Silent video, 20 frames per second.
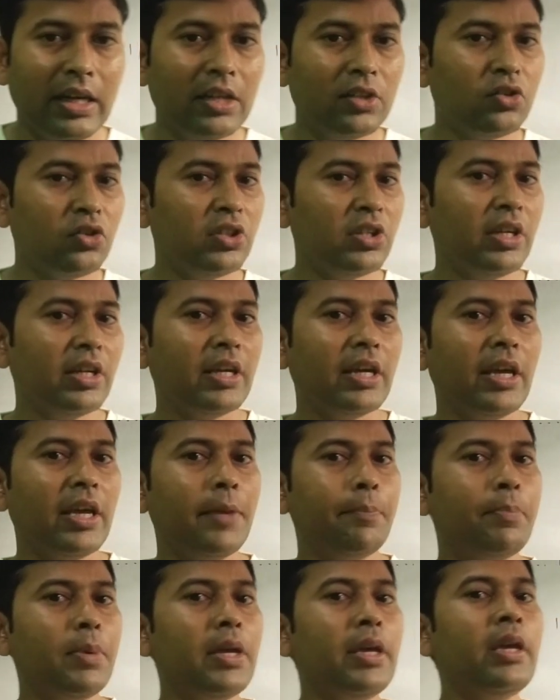है तो ये एक
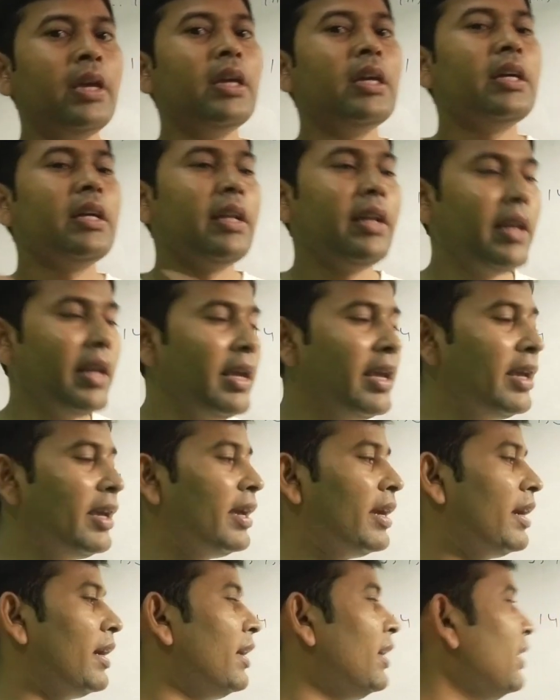एपी नहीं
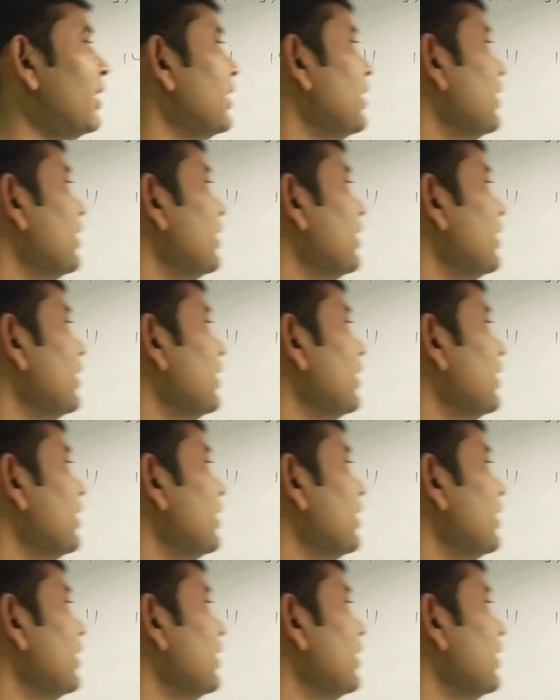है